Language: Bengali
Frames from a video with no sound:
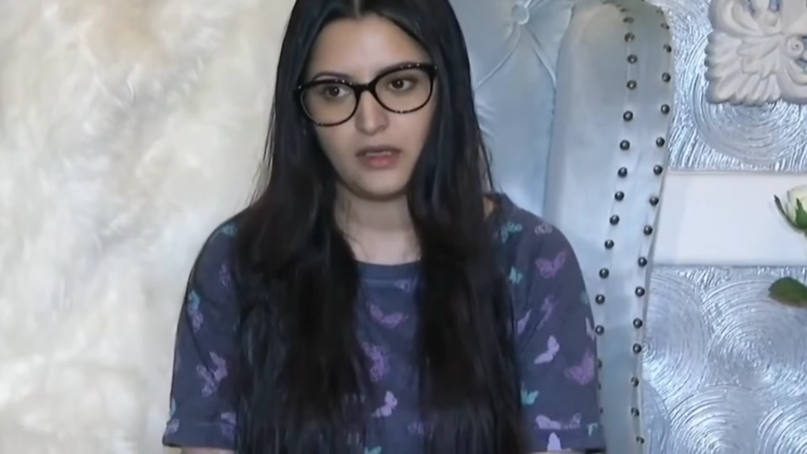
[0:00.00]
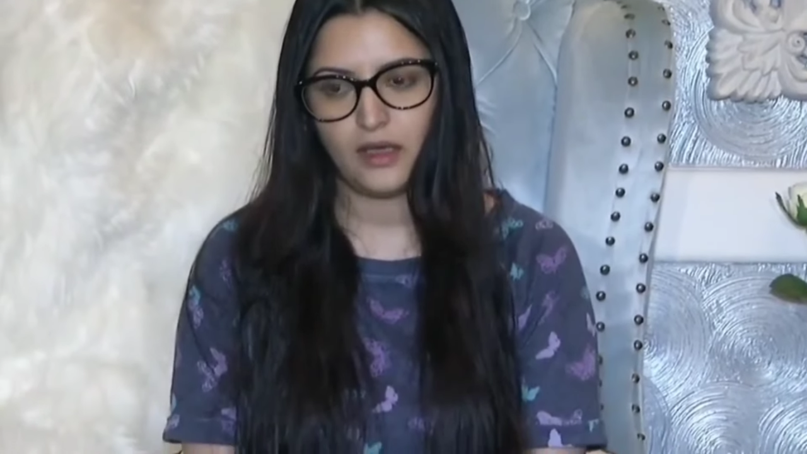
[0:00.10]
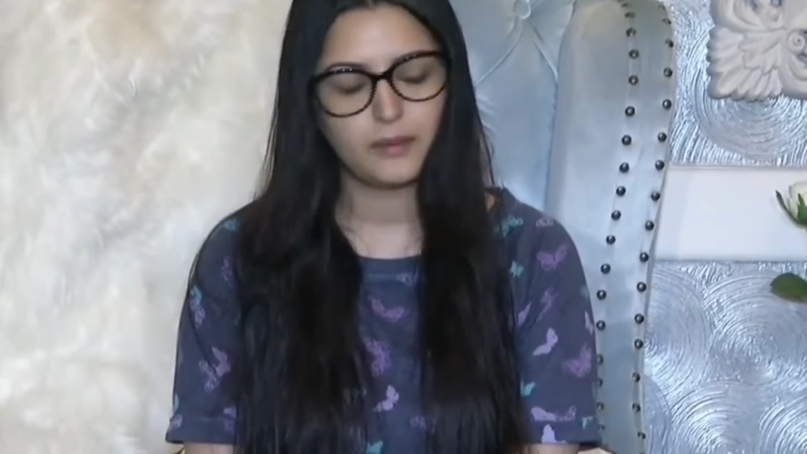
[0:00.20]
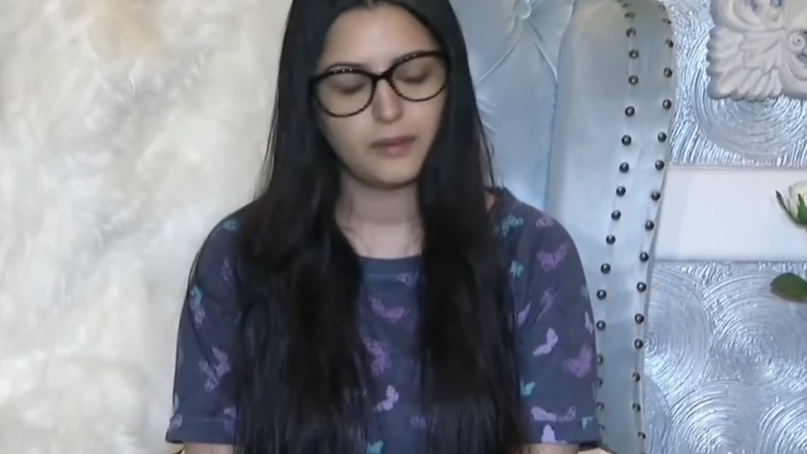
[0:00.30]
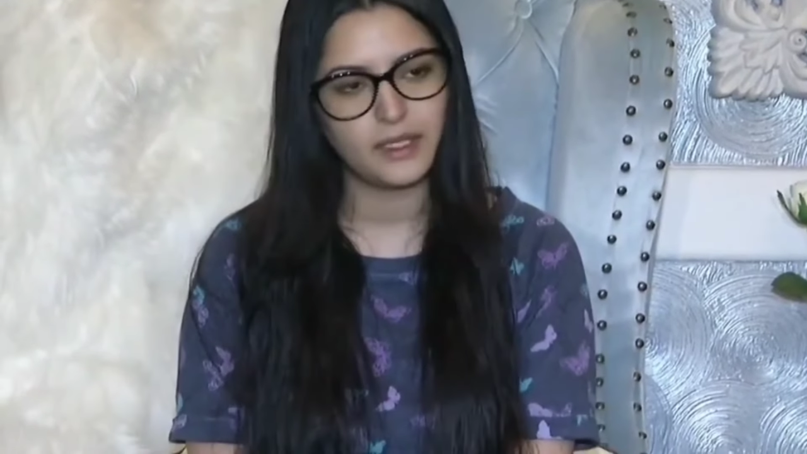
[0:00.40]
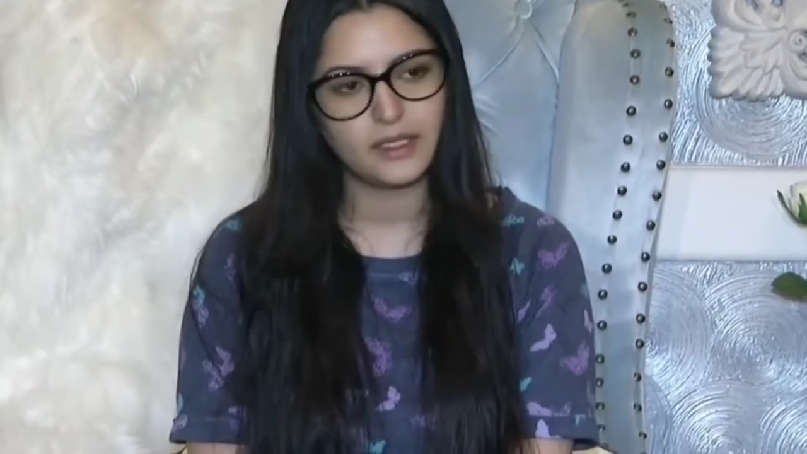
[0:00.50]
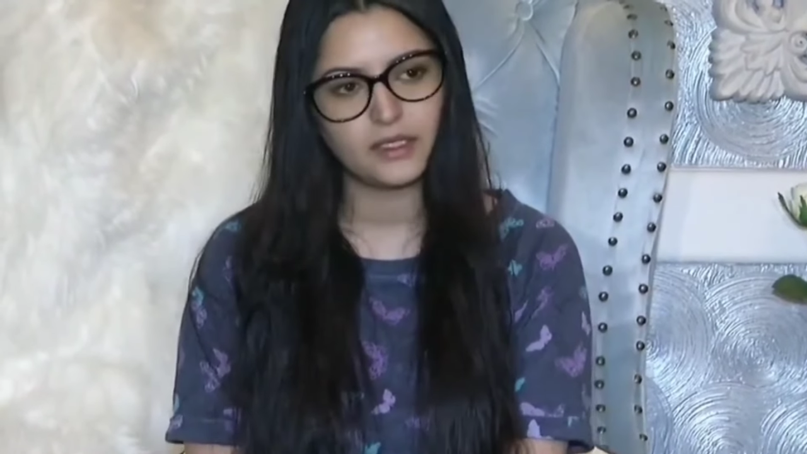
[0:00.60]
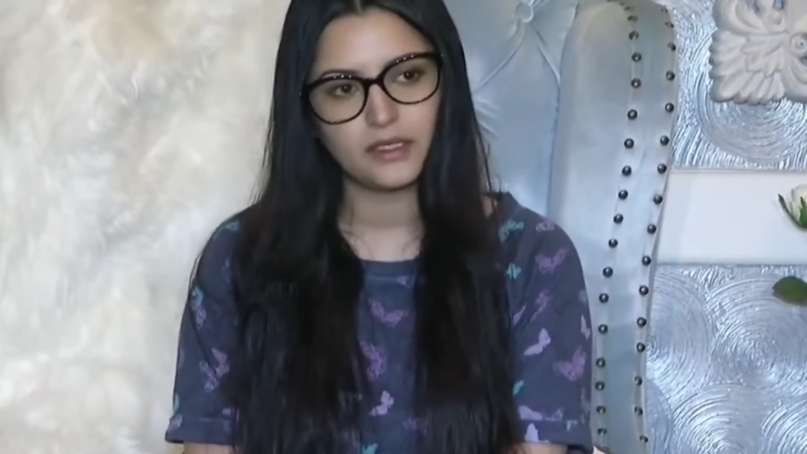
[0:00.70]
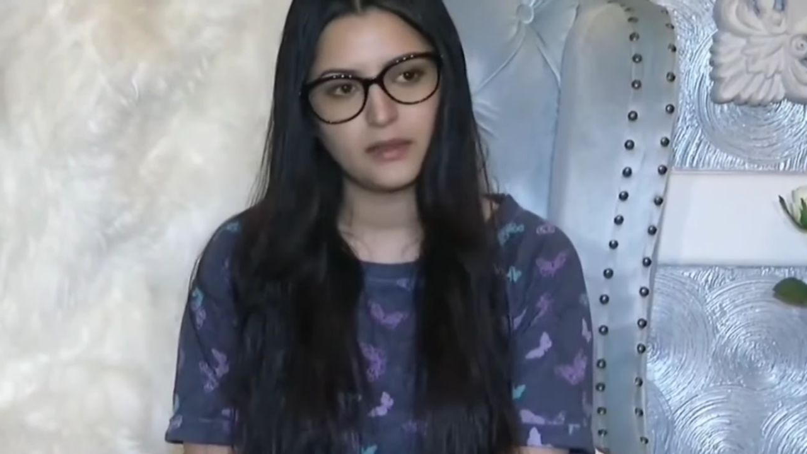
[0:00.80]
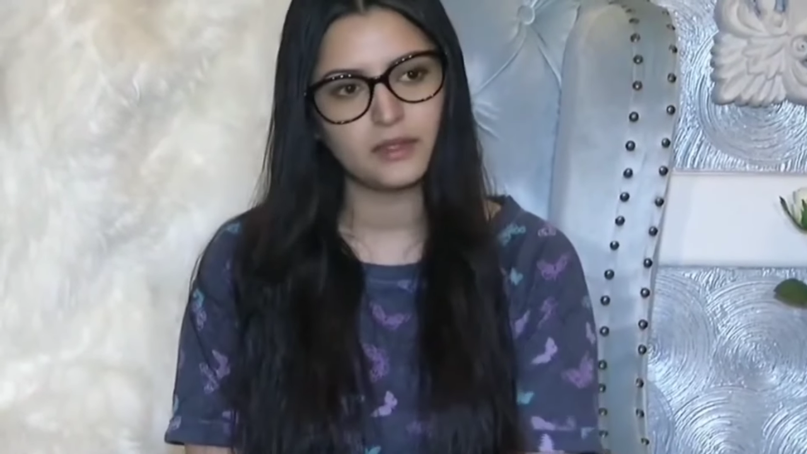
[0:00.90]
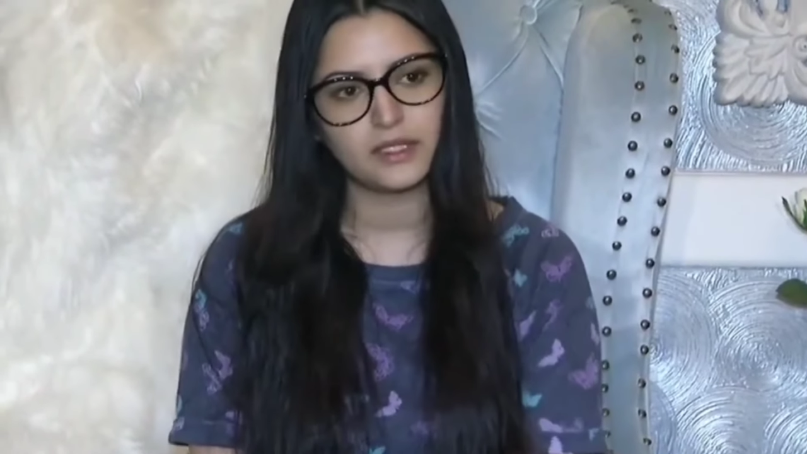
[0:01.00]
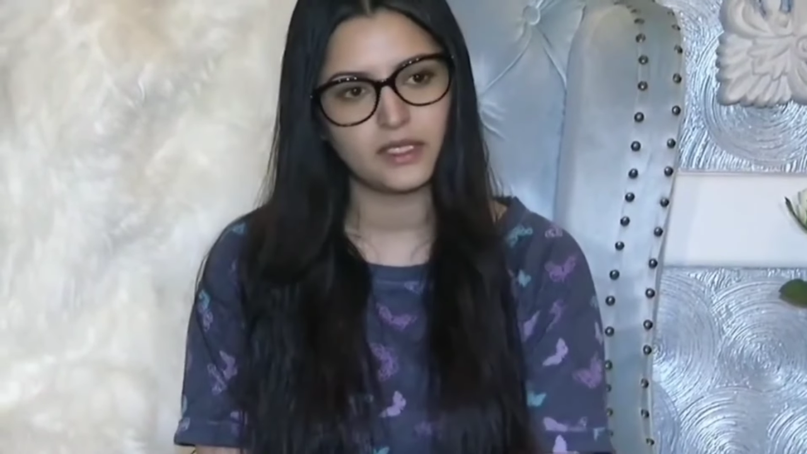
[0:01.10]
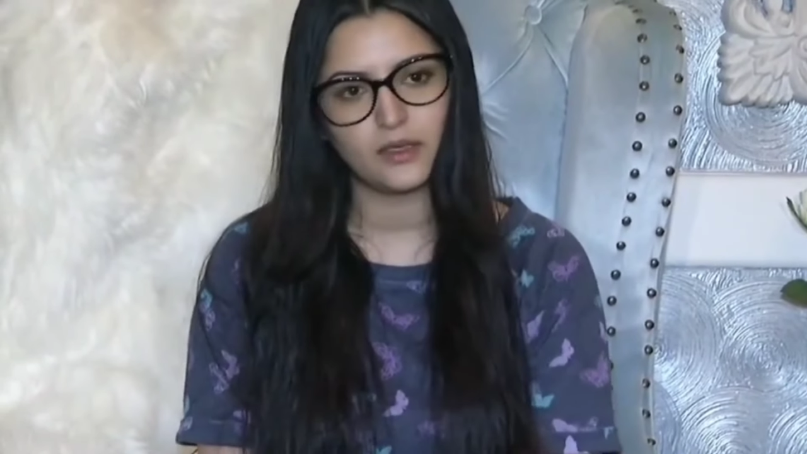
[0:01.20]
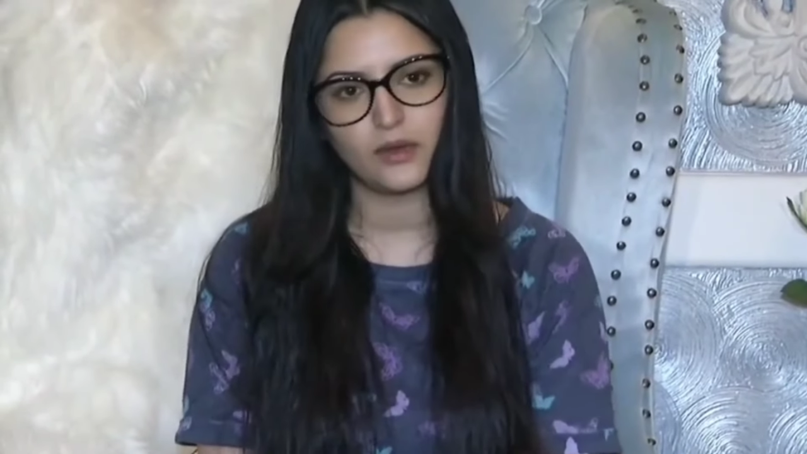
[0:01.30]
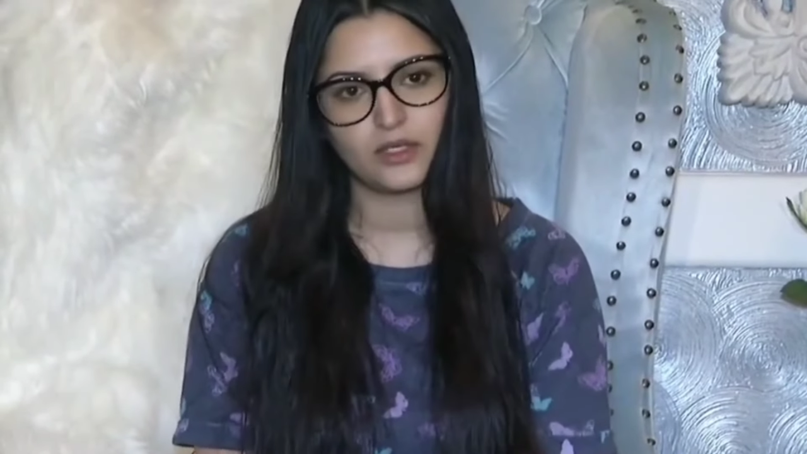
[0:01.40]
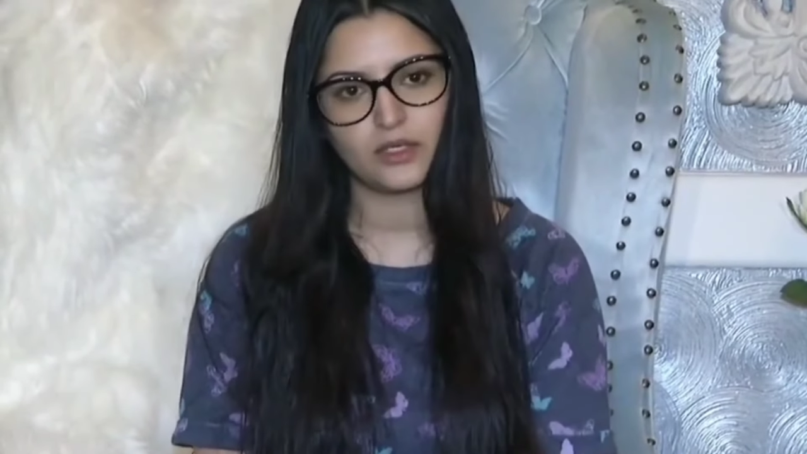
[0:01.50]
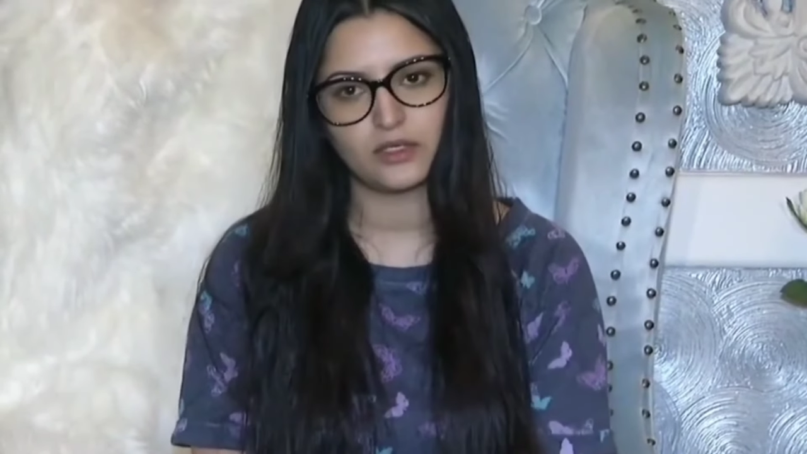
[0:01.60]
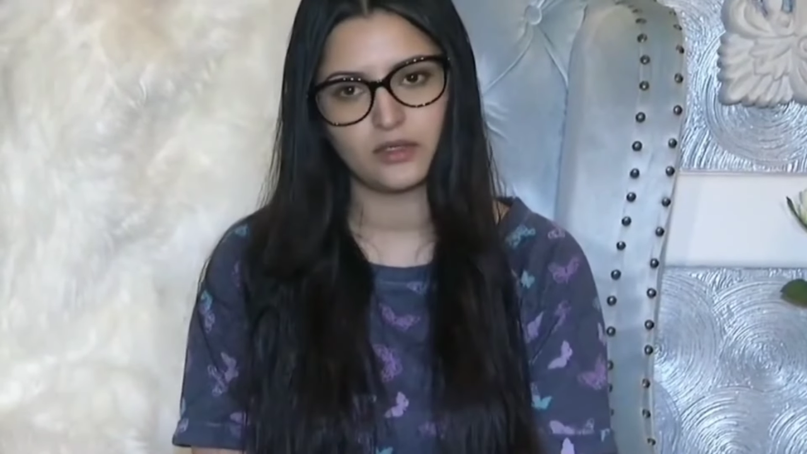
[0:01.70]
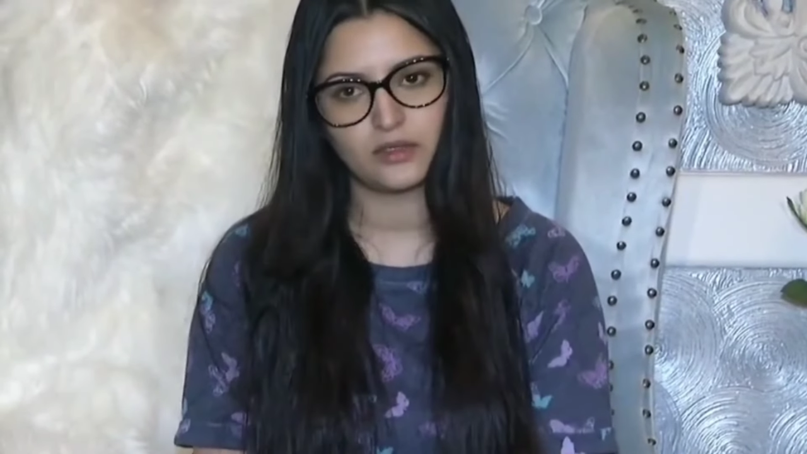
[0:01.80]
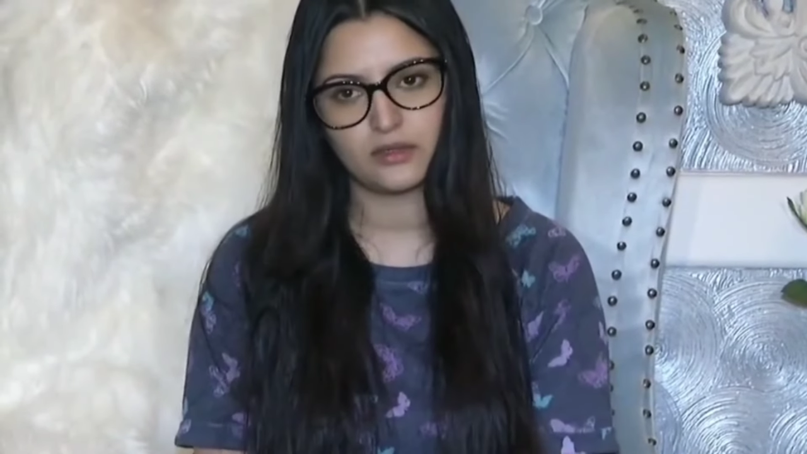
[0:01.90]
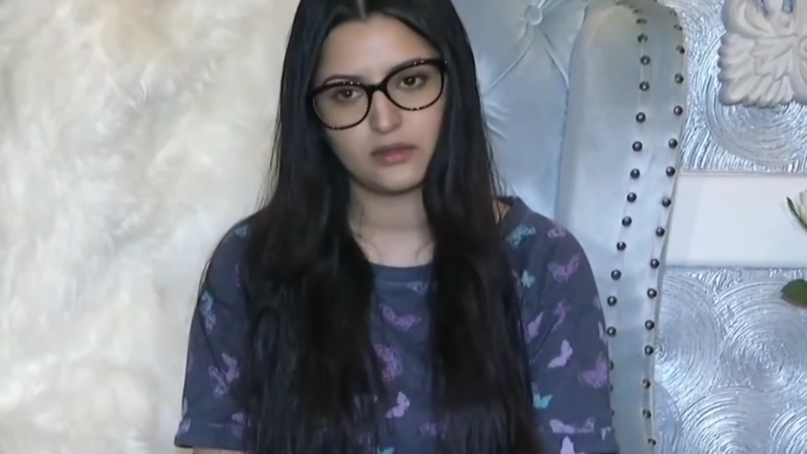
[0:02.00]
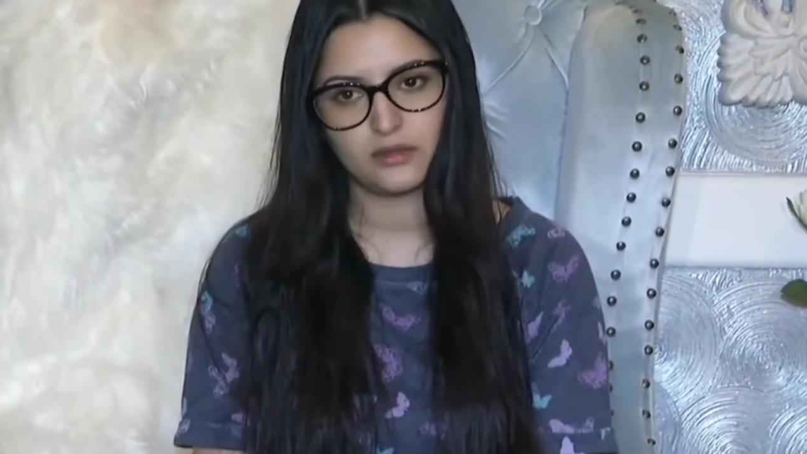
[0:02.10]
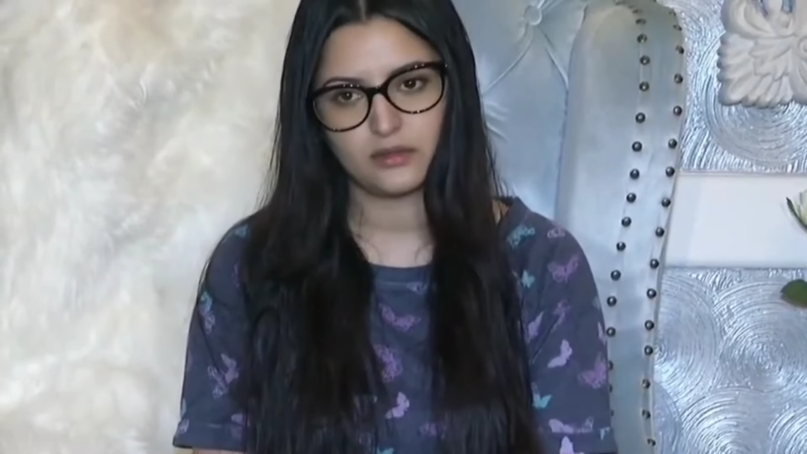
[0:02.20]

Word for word: আলোচনায় রয়েছেন চিত্রনায়িকা পরিমণি